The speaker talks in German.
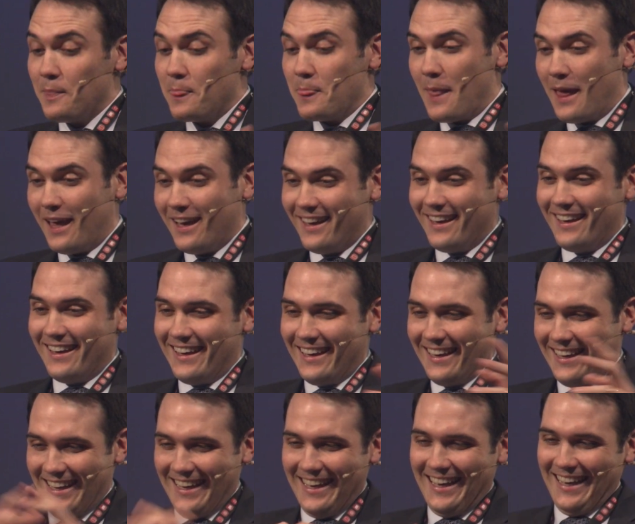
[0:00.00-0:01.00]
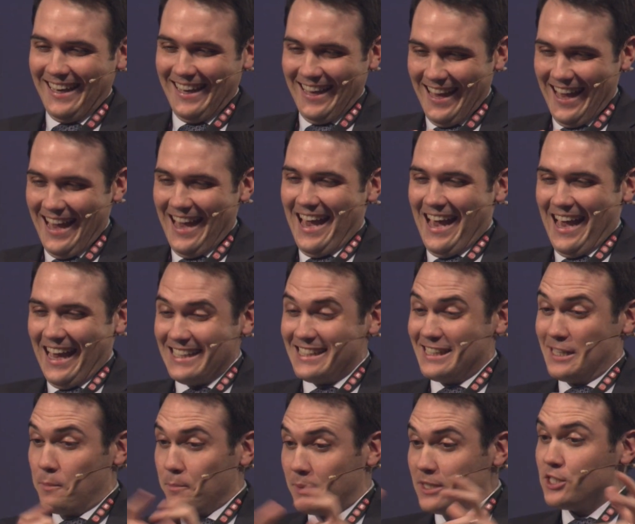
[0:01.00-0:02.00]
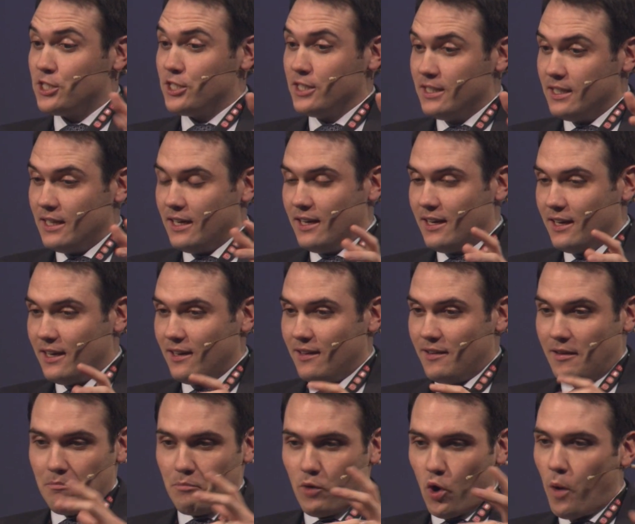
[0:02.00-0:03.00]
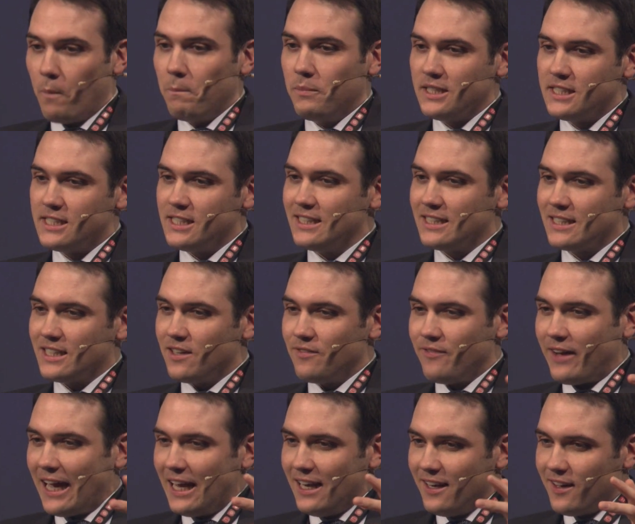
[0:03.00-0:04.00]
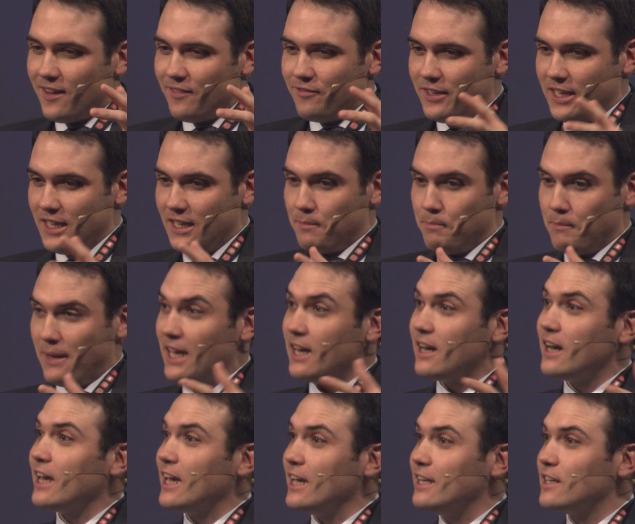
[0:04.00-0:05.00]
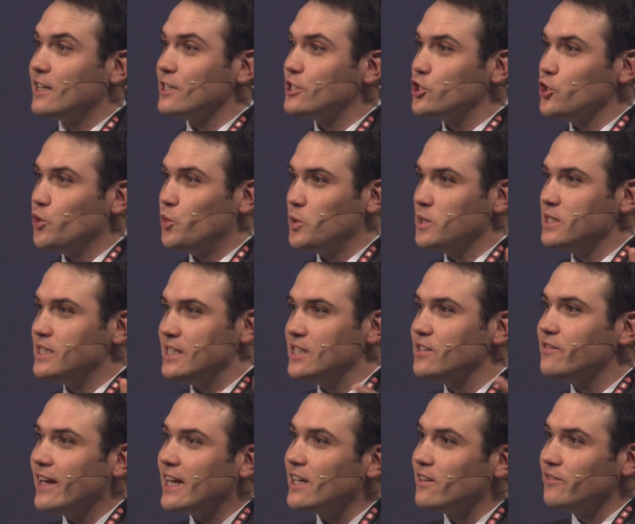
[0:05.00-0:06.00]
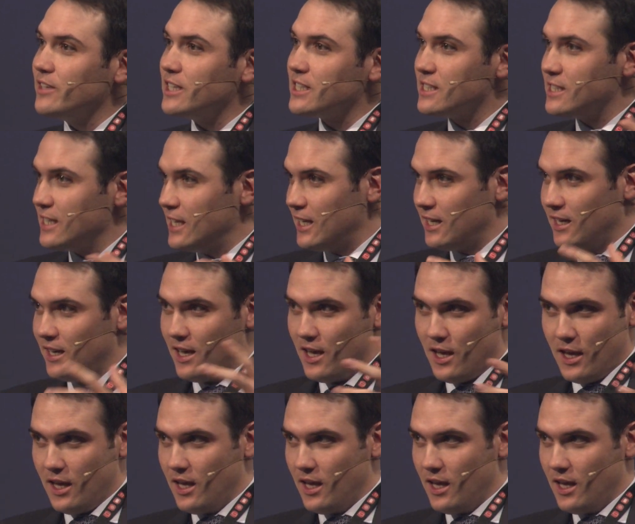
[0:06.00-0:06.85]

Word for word: Äh, also ist ja ein bisschen äh, äh, komplizierter, weil ja wir mehrere Generationen sind, werden wir sehen,